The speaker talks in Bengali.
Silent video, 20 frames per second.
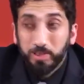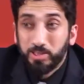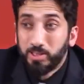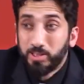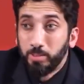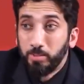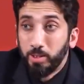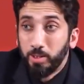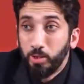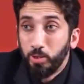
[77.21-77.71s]

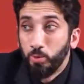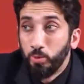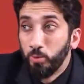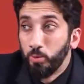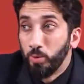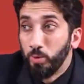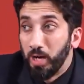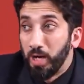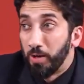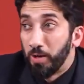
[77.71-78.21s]
অন্যদিকে
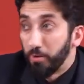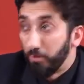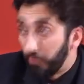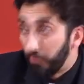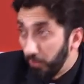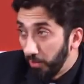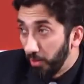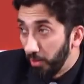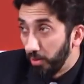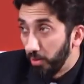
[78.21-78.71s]
যে ব্যক্তি
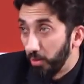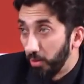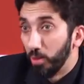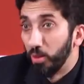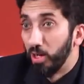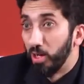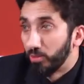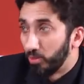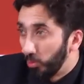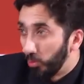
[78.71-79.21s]
ভয়ের কারণে
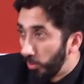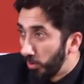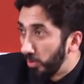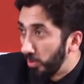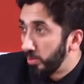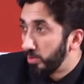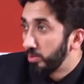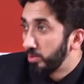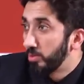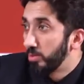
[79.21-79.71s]
দরজা বন্ধ
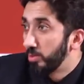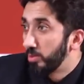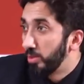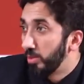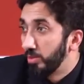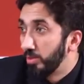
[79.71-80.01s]
করে